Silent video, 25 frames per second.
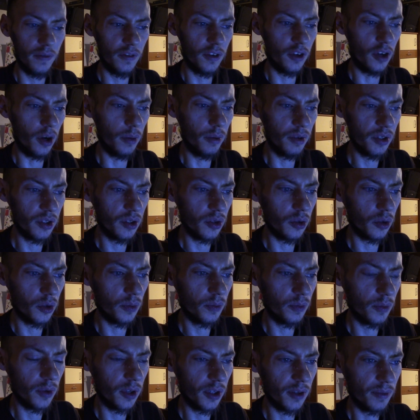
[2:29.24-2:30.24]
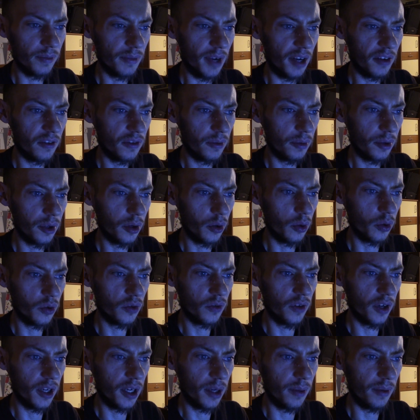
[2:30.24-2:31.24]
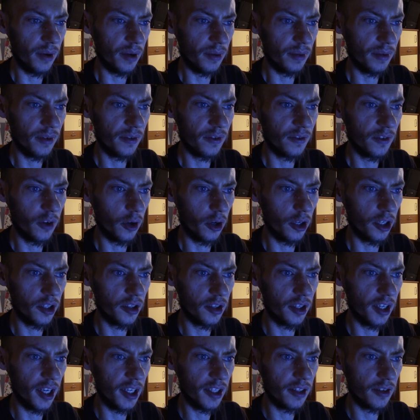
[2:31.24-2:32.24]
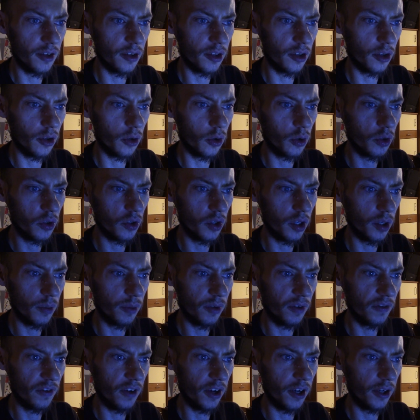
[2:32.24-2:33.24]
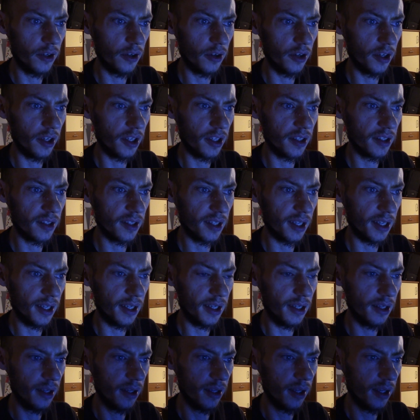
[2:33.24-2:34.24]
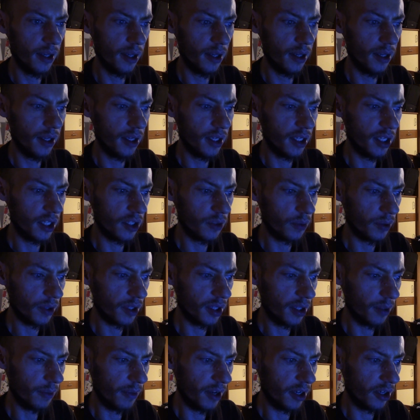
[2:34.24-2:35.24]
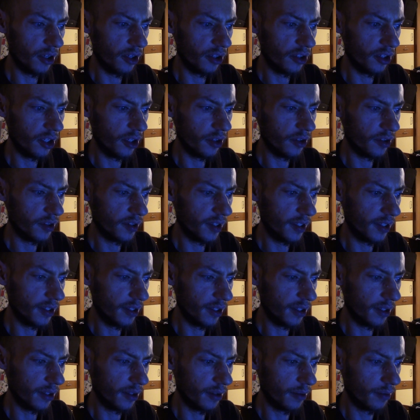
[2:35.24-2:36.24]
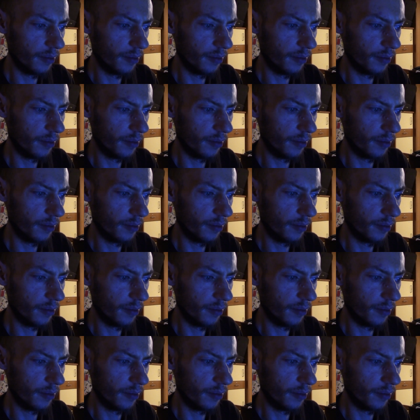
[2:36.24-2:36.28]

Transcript: Willkommen zurück Blatt vom Geruchsfall, der Plattform für alle zuletzt oder Kanonen, oder Parfum oder Extré. Hier spricht der Manuel aus City.